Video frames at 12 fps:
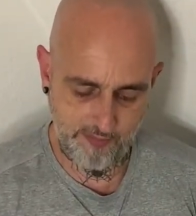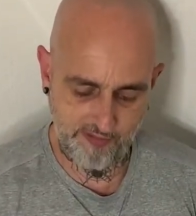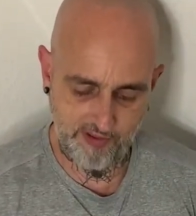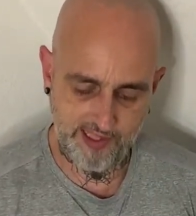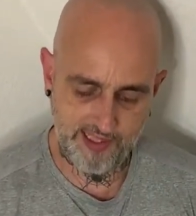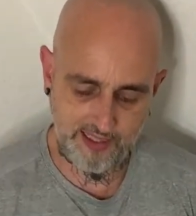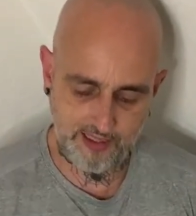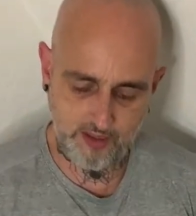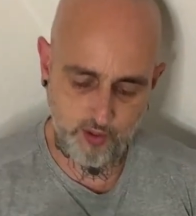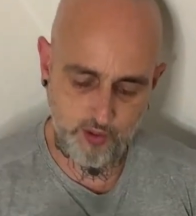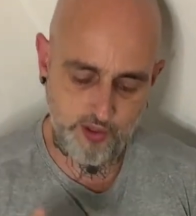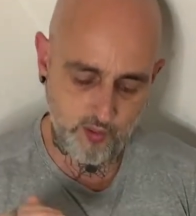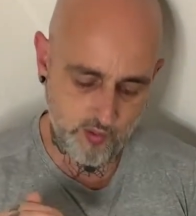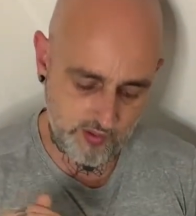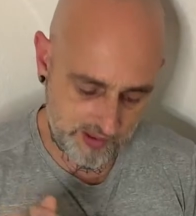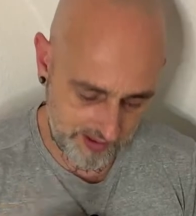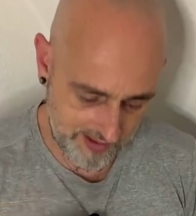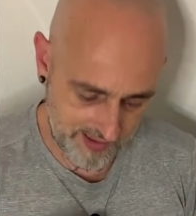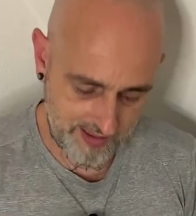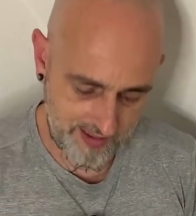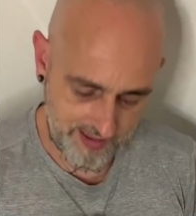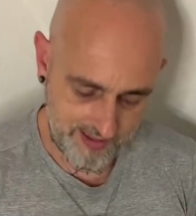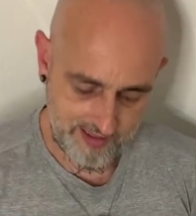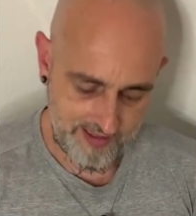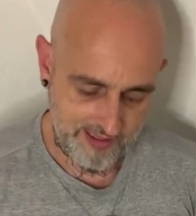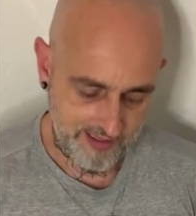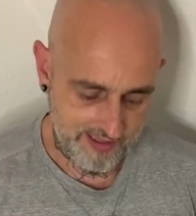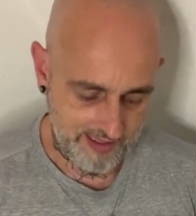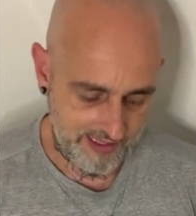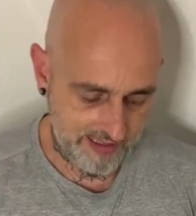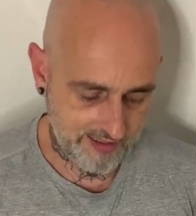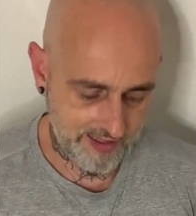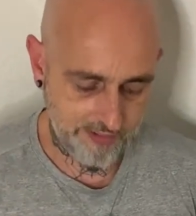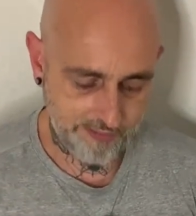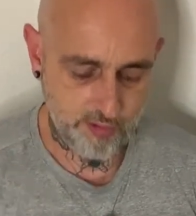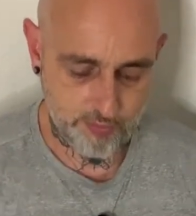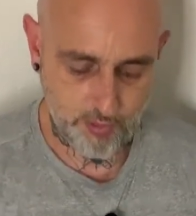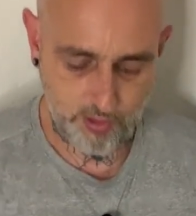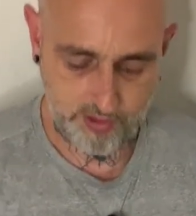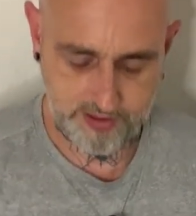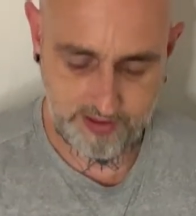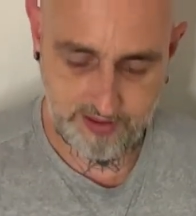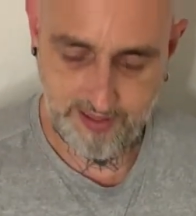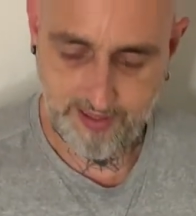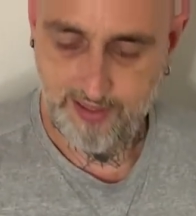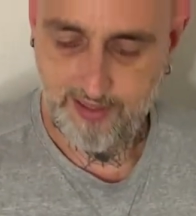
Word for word: verlinke ich euch unten in der Infobox.